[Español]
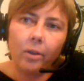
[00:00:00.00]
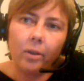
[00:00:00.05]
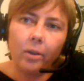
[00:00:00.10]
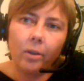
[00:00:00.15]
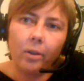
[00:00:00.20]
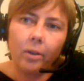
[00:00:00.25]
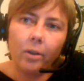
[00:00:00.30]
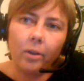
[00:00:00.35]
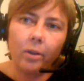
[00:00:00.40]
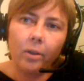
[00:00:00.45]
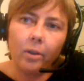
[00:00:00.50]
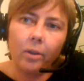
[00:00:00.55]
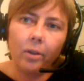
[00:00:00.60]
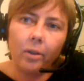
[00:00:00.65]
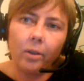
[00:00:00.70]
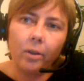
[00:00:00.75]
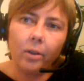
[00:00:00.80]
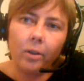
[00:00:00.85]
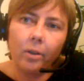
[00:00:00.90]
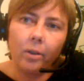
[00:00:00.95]

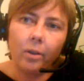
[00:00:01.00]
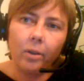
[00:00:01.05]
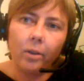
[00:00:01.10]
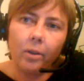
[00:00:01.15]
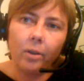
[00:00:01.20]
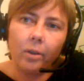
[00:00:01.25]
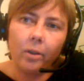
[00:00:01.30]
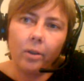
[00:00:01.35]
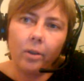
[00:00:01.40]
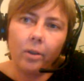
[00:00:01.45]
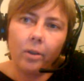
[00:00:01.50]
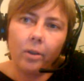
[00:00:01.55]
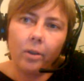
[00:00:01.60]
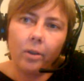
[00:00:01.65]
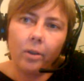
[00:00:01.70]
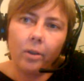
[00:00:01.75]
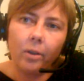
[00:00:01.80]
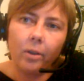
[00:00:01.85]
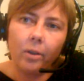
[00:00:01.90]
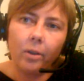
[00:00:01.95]
Entonces, en ese sentido,
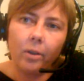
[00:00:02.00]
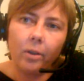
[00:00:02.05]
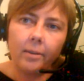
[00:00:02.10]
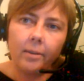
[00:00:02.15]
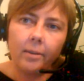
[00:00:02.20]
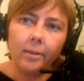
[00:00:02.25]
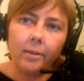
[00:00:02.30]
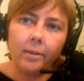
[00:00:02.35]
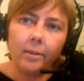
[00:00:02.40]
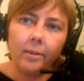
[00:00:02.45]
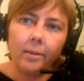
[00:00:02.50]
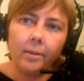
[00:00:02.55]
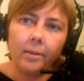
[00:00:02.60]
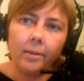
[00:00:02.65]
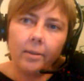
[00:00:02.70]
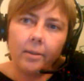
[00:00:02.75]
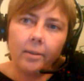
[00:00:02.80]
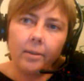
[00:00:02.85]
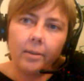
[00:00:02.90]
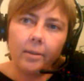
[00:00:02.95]
diseñamos como
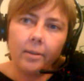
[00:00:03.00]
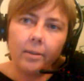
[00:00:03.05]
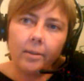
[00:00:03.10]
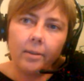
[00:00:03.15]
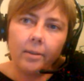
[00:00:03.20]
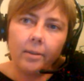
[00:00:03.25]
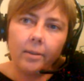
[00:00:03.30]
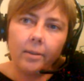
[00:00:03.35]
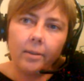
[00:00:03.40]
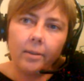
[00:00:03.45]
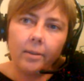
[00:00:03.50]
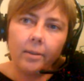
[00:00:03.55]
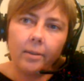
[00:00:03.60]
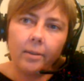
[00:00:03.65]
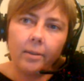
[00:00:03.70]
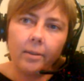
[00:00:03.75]
un repositorio